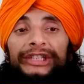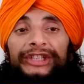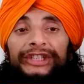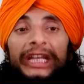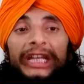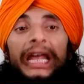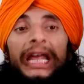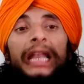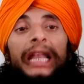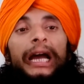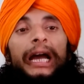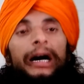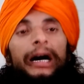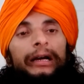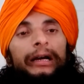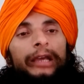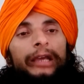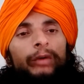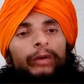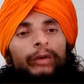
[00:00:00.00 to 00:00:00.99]
जलाना
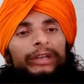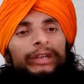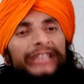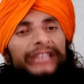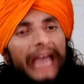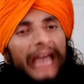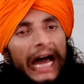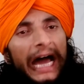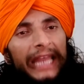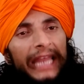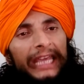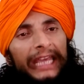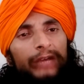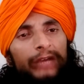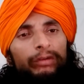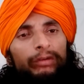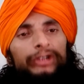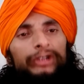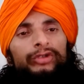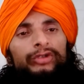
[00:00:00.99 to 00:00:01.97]
वैसे हर
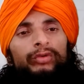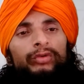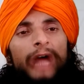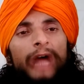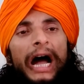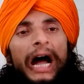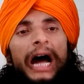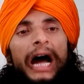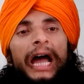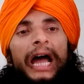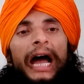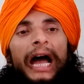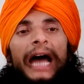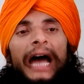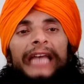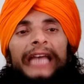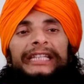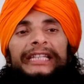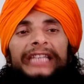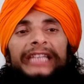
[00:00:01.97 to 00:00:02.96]
एक वस्तु का
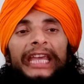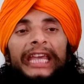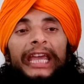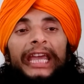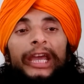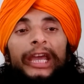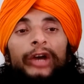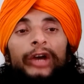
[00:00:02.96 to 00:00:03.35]
ऐसे